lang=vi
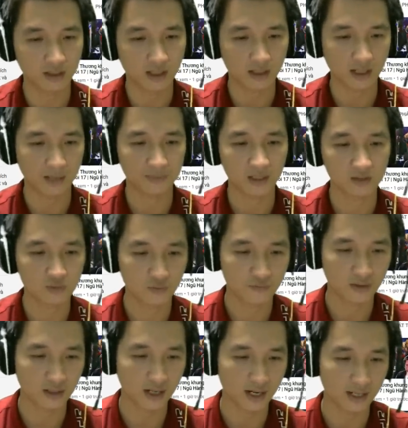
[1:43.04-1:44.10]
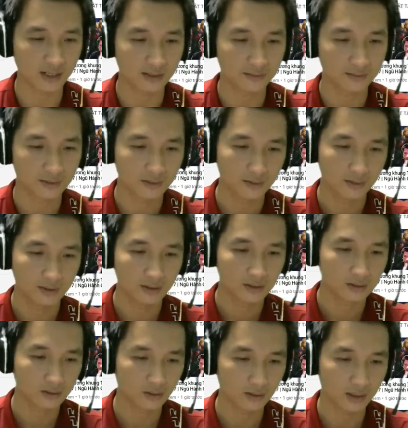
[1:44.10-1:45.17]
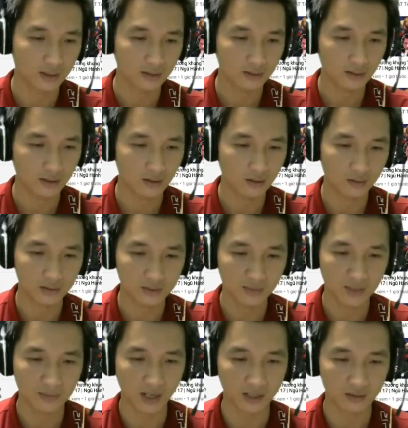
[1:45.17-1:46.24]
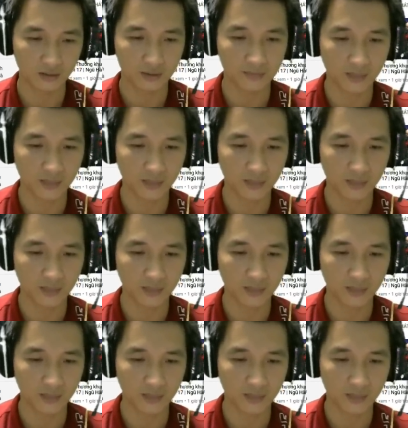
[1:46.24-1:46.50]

Hắc Ám Tây Du phần 2. Nó đến hồi thứ 17 rồi.